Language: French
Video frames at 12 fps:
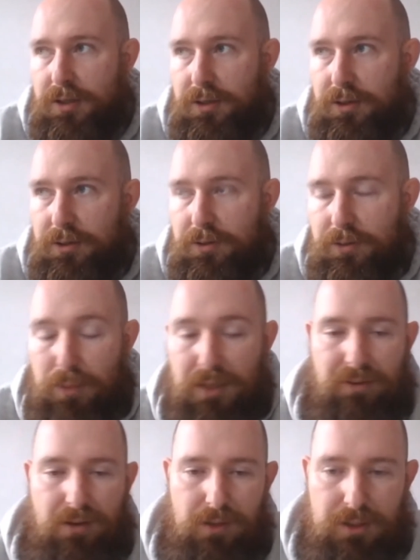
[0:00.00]
euh, bah, il
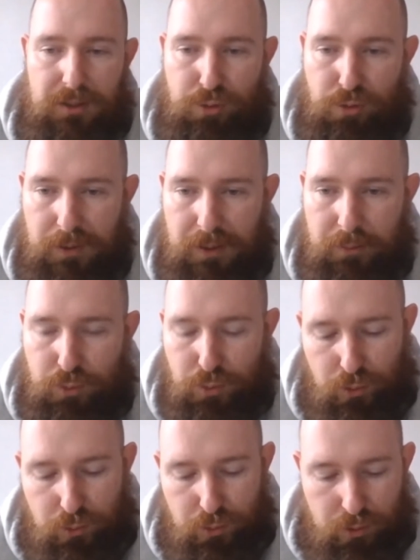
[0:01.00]
va avoir des problèmes
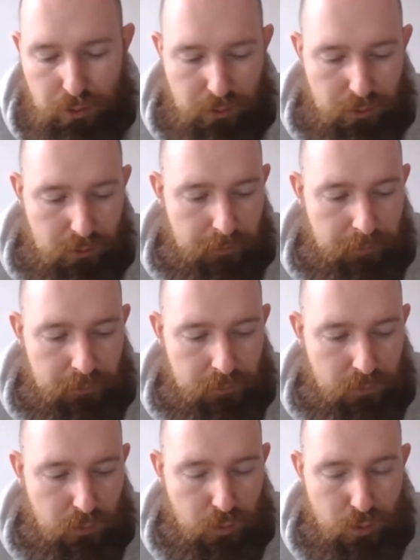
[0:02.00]
de,
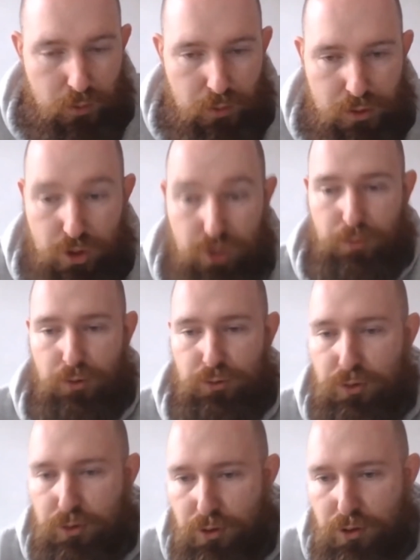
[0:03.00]
de changement du
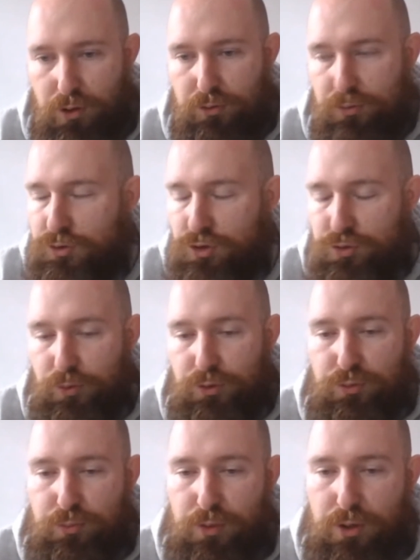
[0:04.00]
corps, de changement
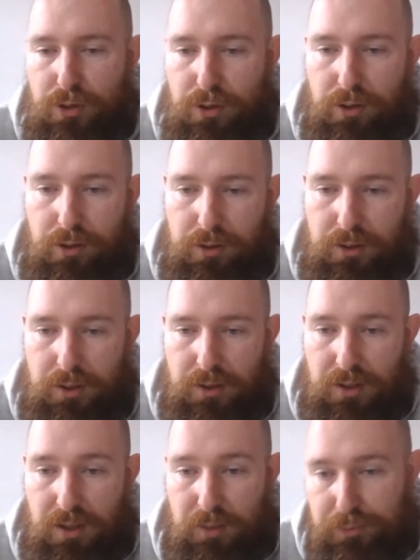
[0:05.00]
d'humeur,
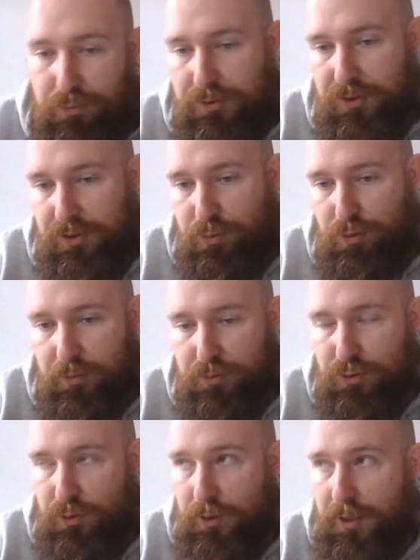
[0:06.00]
et puis aussi des problèmes
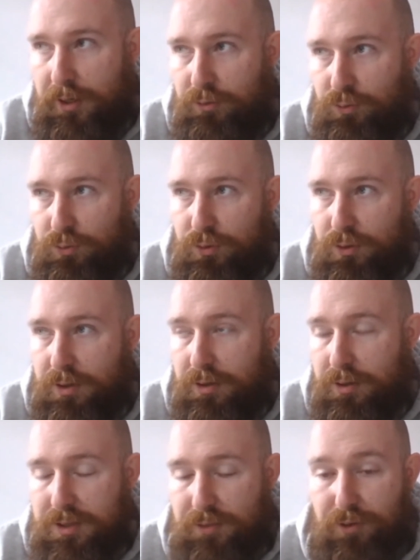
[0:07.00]
scolaires, donc
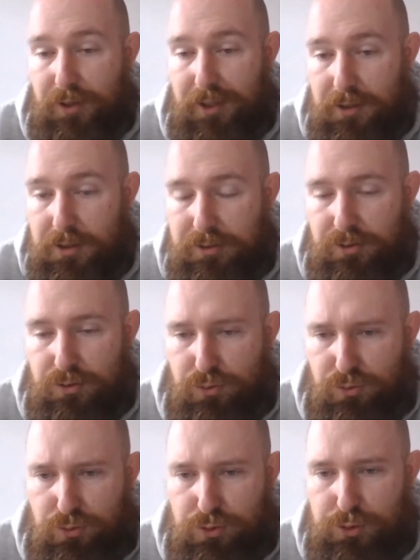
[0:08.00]
savoir quel est le sens
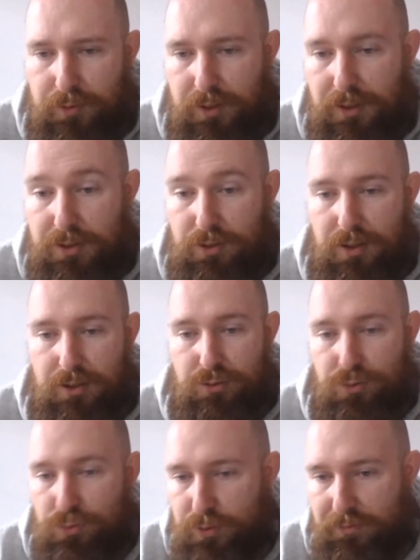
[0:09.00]
de ce que je fais, et
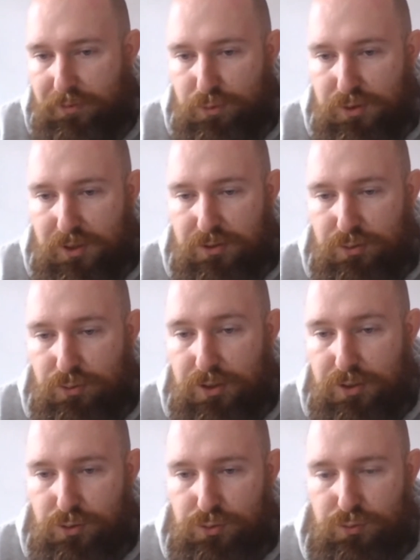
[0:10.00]
surtout la fameuse question
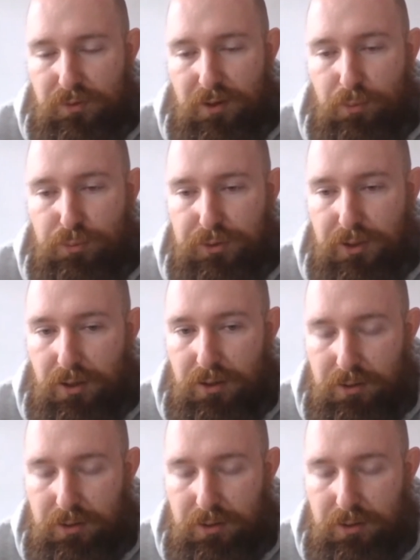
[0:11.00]
qu'est-ce que je veux faire plus tard